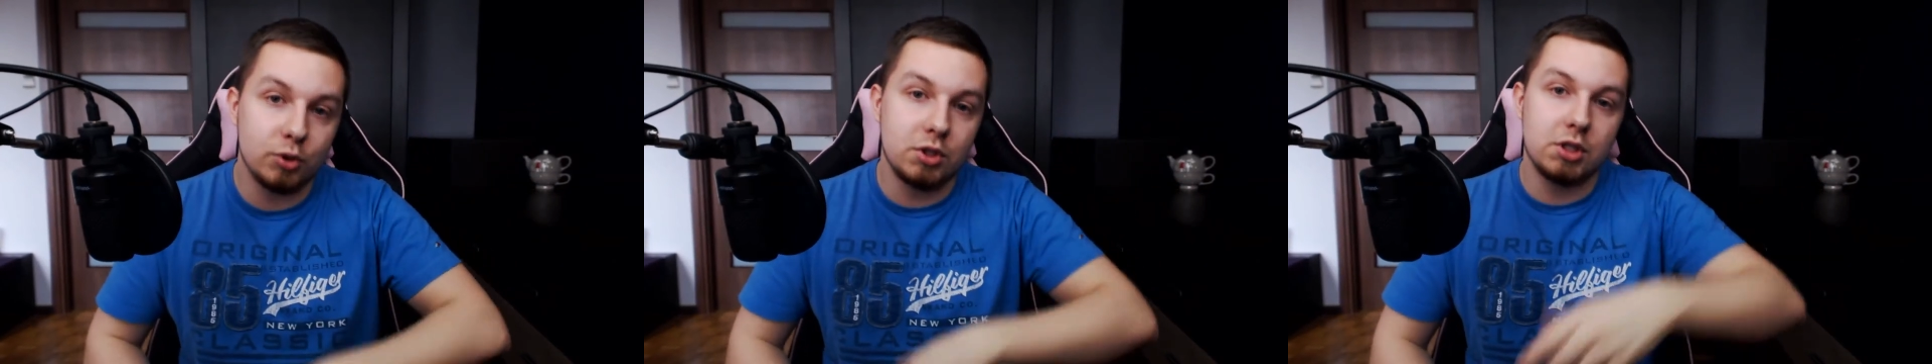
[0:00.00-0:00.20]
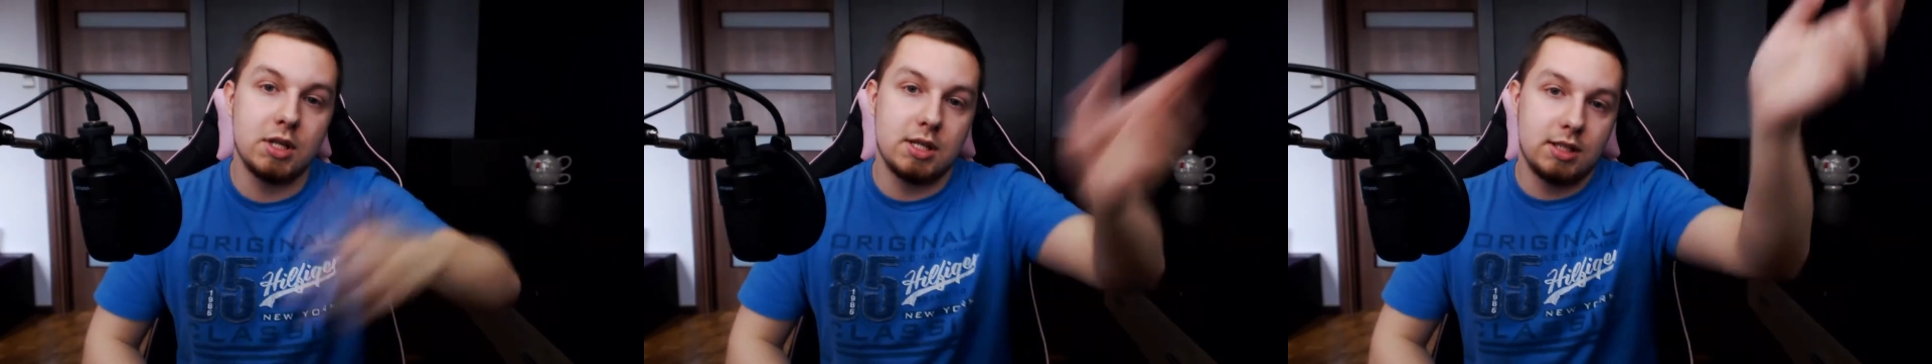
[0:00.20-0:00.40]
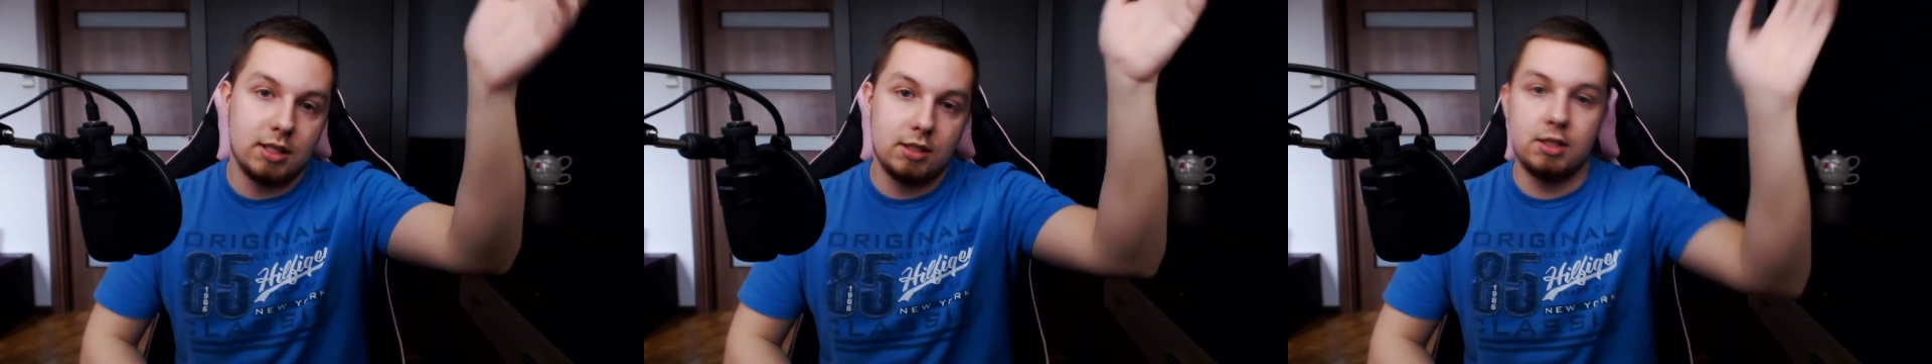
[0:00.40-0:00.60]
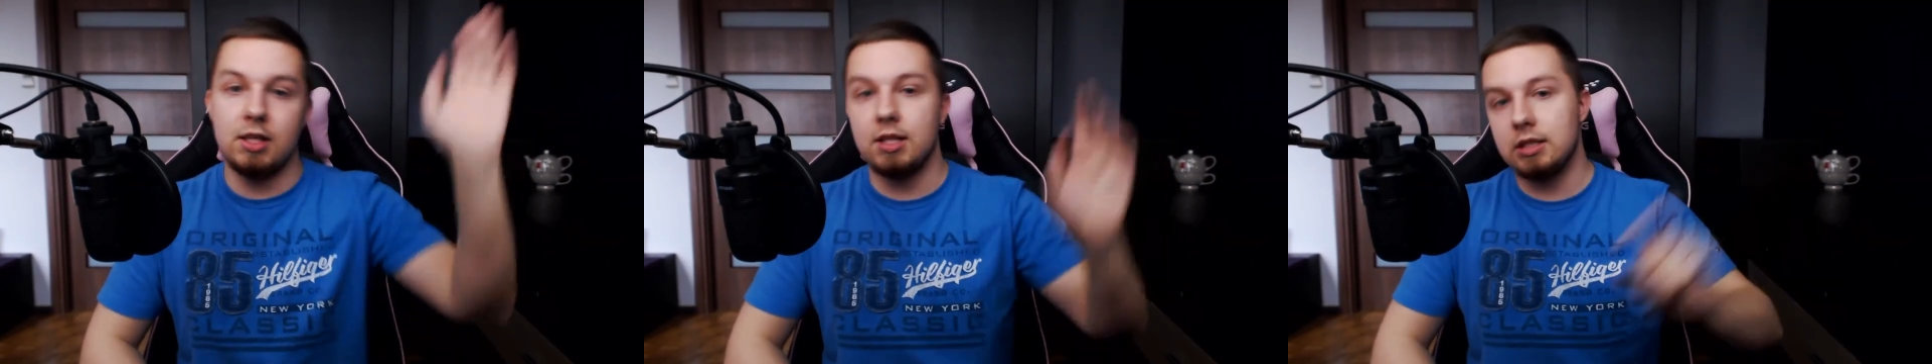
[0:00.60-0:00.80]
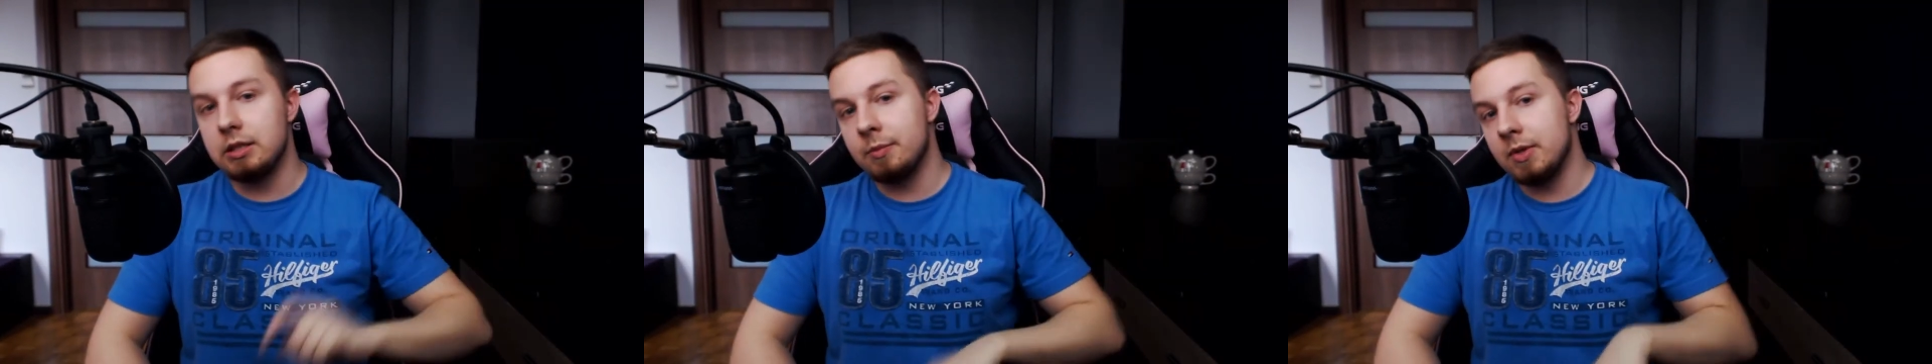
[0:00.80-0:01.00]
po 300
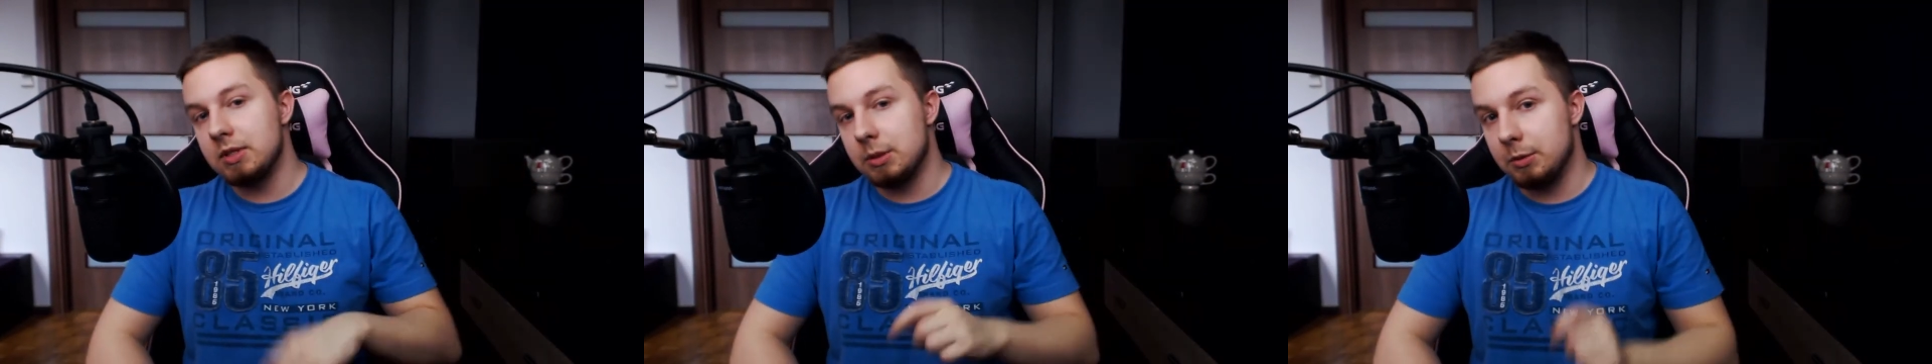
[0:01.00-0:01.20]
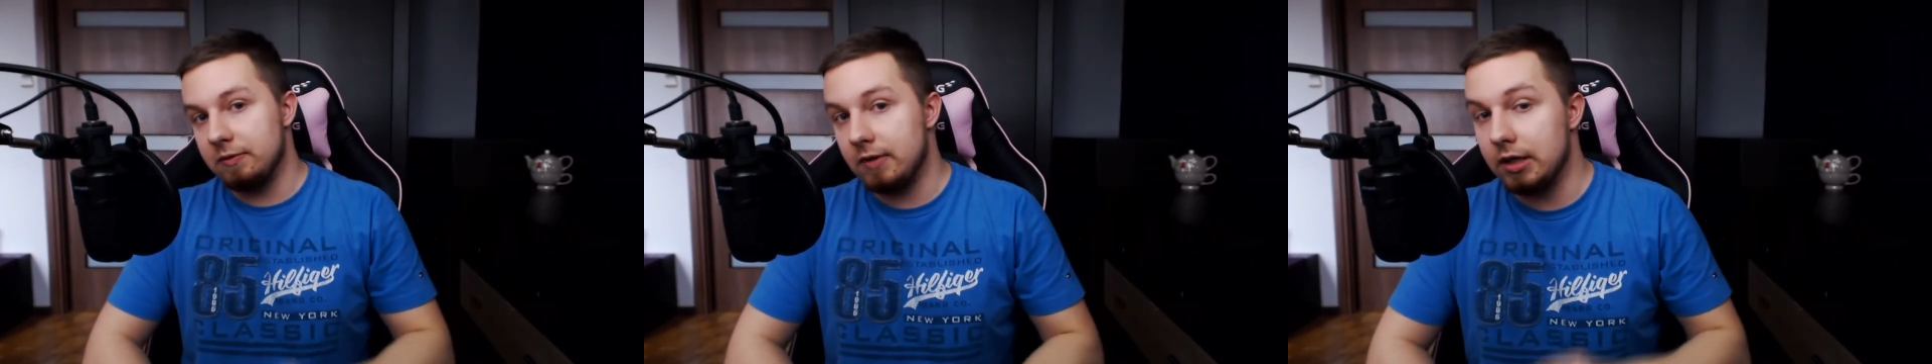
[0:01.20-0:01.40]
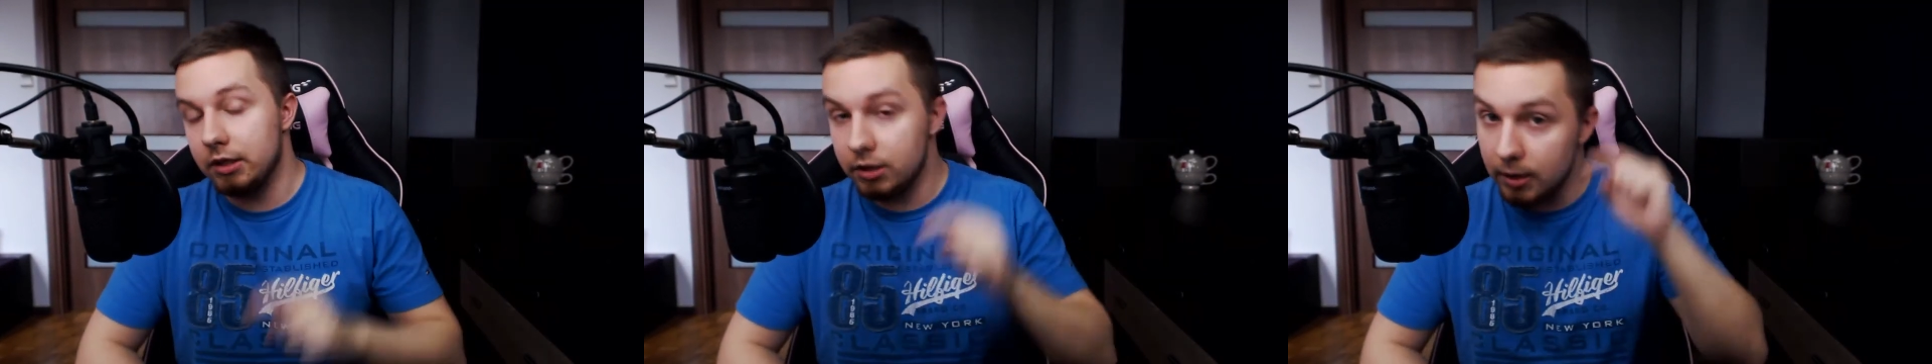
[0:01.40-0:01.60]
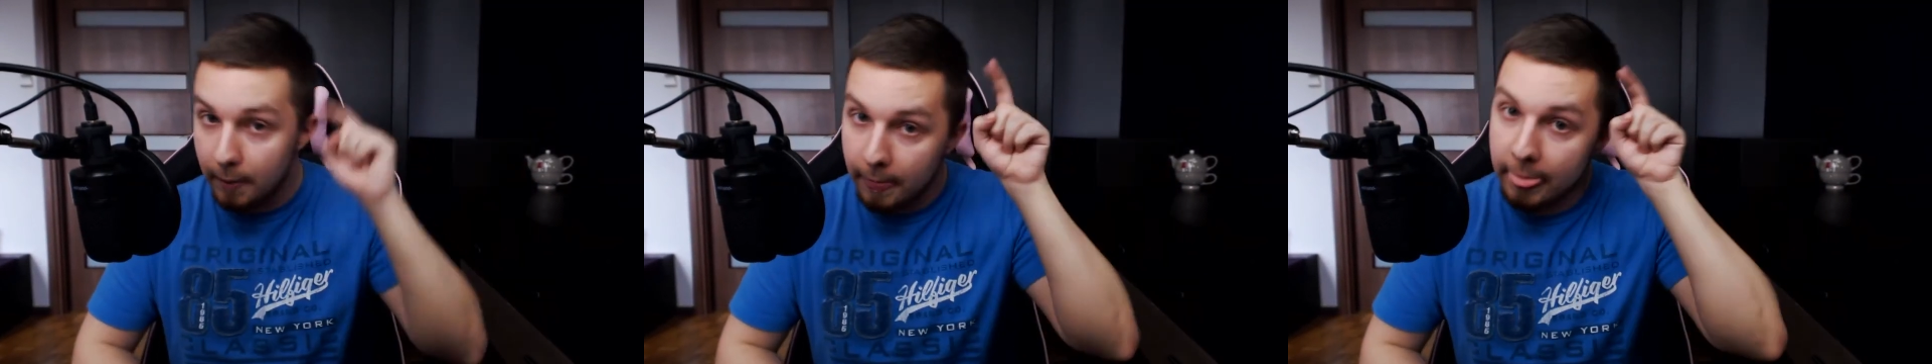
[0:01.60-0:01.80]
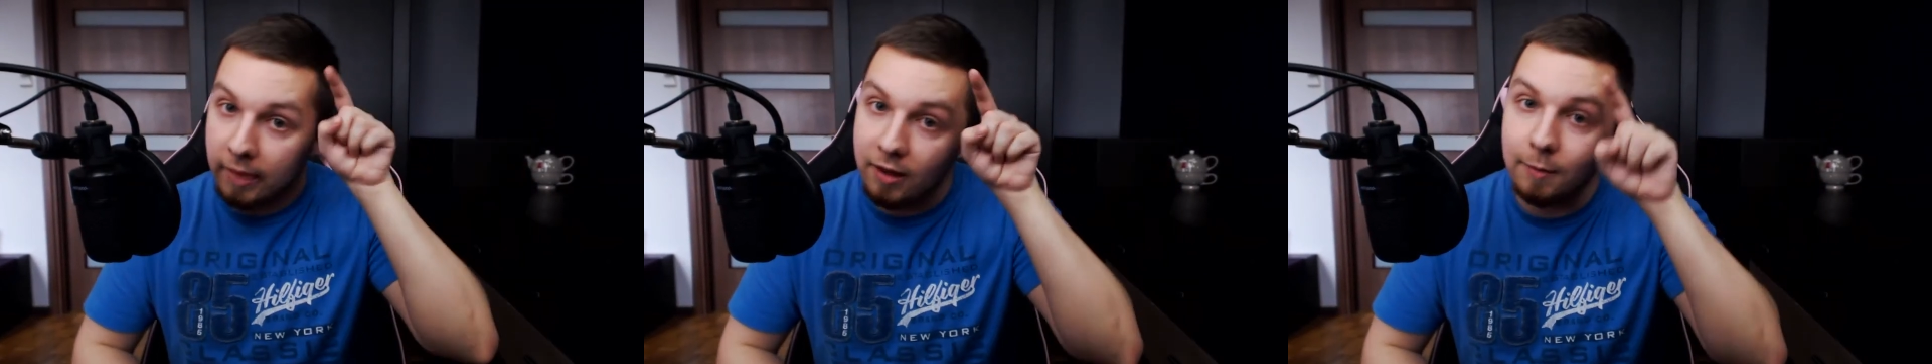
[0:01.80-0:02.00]
tysięcy będziemy walić.
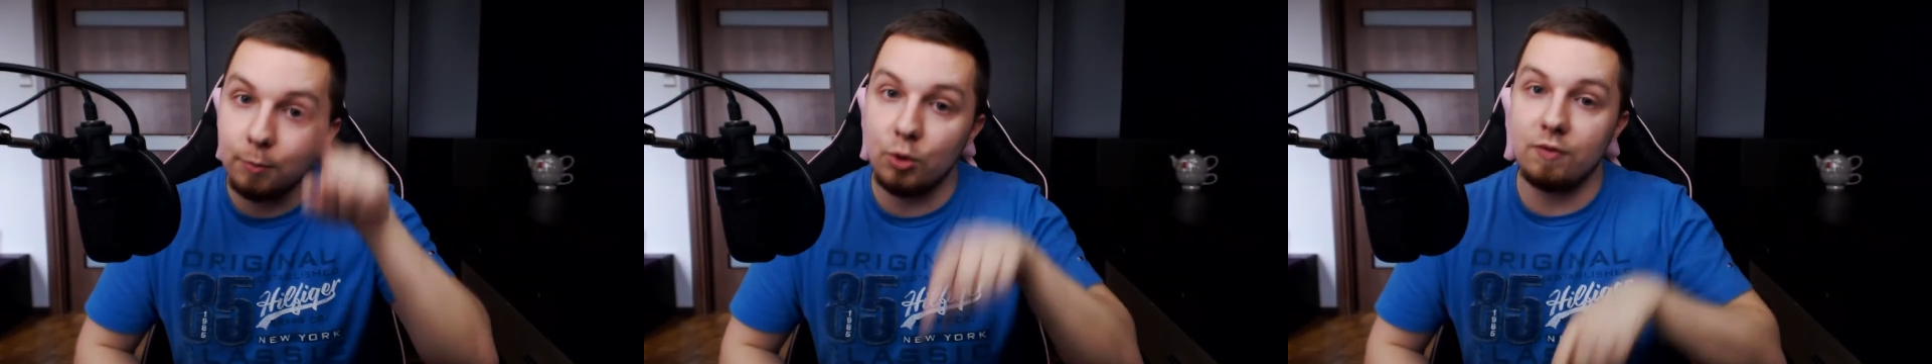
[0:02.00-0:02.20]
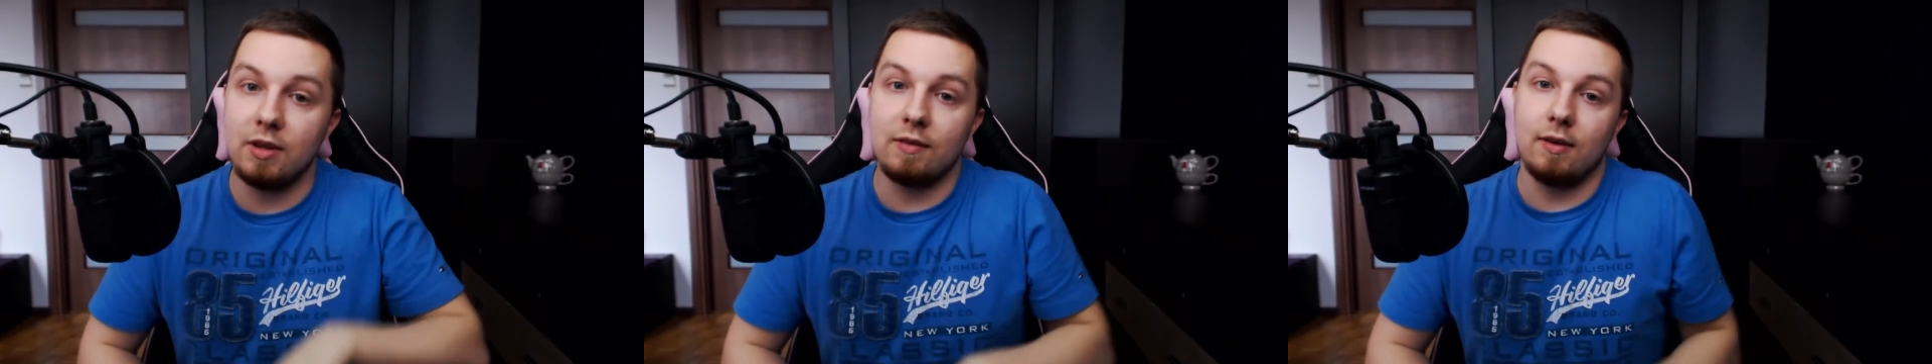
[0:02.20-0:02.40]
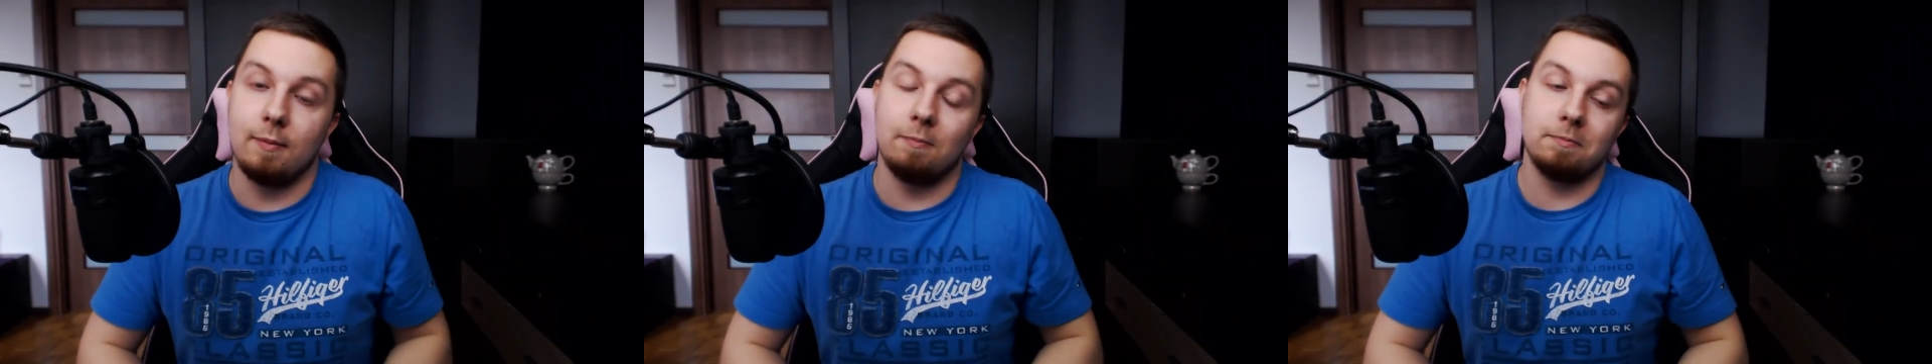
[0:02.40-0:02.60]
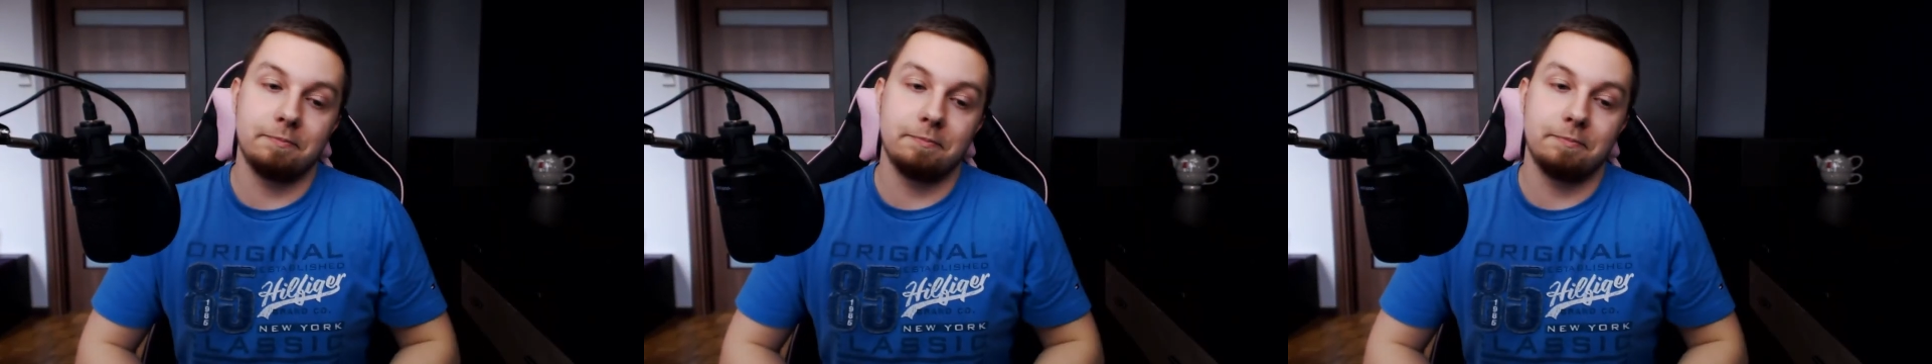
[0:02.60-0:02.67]
Mówię wam.